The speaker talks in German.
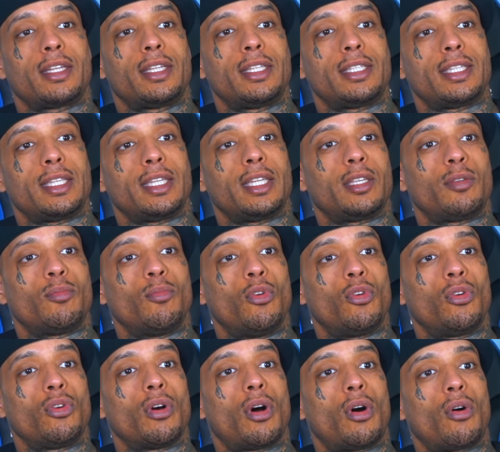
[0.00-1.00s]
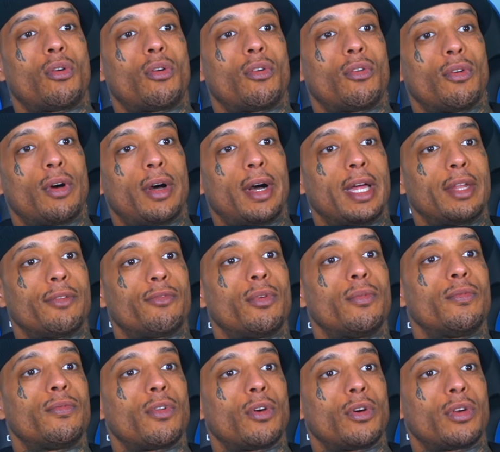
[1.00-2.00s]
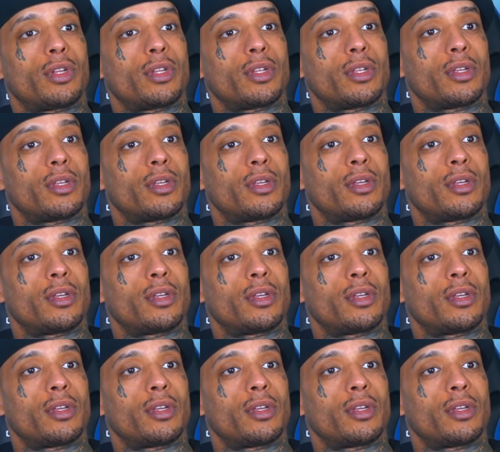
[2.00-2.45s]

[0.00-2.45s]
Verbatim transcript: die sie nicht mögen, auch an fünf Leute.